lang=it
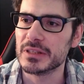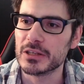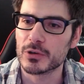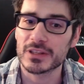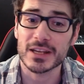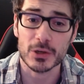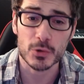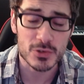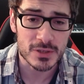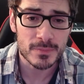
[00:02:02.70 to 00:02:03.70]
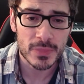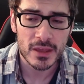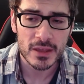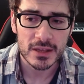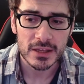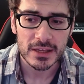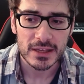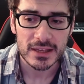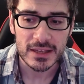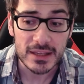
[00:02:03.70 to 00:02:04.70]
ricordare così,
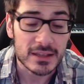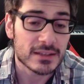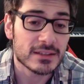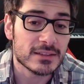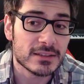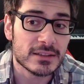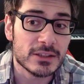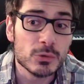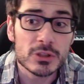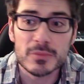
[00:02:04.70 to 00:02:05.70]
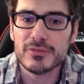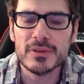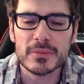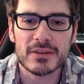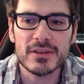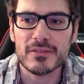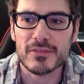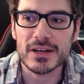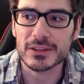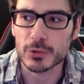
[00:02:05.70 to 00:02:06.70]
e eh, gli ultimi film che aveva
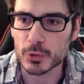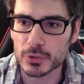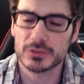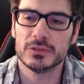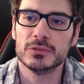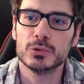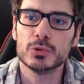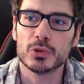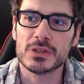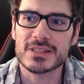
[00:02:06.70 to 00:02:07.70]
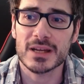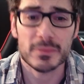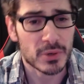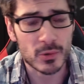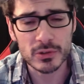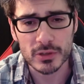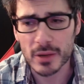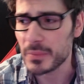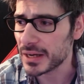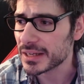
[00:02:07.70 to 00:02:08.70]
fatto, in tutta onestà, per quanto li
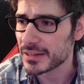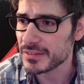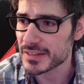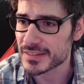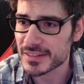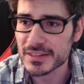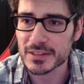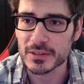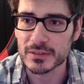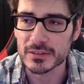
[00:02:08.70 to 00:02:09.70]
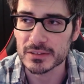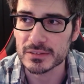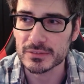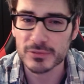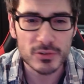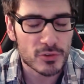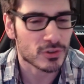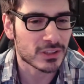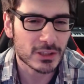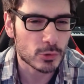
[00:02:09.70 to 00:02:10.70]
abbia anche visti, eh, forse ho
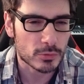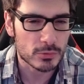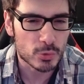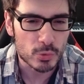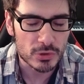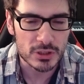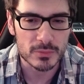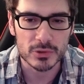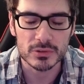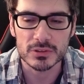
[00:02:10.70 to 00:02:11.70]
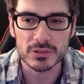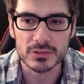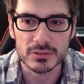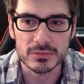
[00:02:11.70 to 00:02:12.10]
saltato l'ultimo, eh,